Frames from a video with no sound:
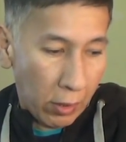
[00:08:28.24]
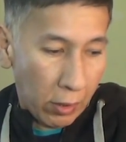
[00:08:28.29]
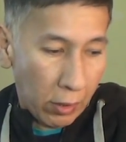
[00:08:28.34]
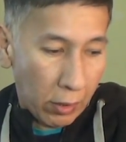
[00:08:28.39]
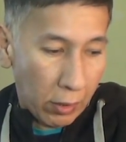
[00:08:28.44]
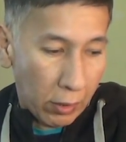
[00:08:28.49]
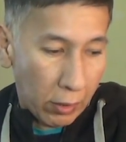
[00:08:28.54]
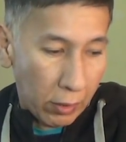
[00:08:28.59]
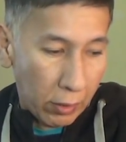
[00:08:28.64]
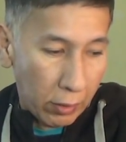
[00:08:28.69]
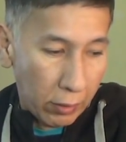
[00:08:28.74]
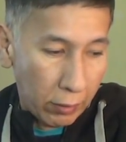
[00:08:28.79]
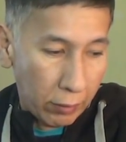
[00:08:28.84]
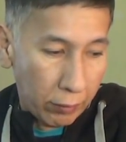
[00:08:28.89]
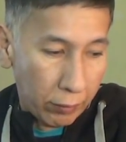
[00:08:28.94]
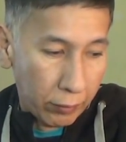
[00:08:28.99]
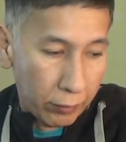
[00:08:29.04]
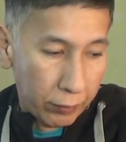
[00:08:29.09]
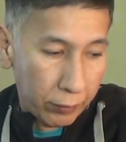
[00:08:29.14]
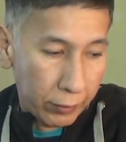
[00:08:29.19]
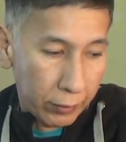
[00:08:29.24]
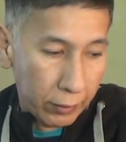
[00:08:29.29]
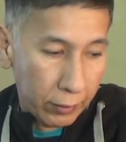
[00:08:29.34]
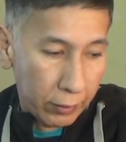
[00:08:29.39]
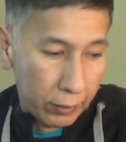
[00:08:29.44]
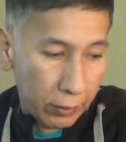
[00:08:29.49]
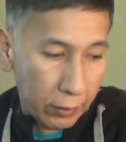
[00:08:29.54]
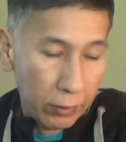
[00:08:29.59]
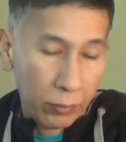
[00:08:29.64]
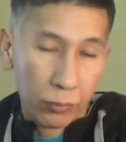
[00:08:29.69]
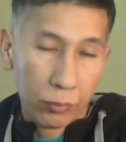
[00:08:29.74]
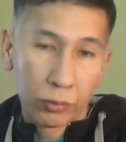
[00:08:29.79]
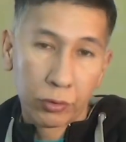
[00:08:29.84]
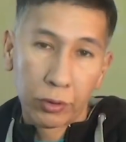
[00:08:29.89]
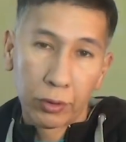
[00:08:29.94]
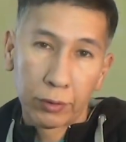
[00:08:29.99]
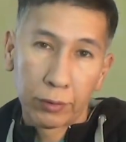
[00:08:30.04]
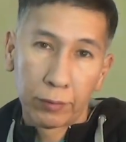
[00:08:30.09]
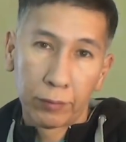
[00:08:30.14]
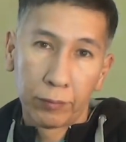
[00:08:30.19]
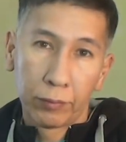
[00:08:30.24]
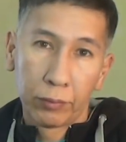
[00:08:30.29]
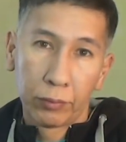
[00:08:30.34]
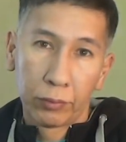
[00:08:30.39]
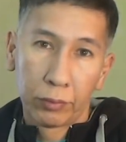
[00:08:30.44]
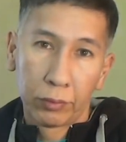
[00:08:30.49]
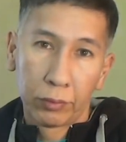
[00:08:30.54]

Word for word: а, вот в этих делах участвуют.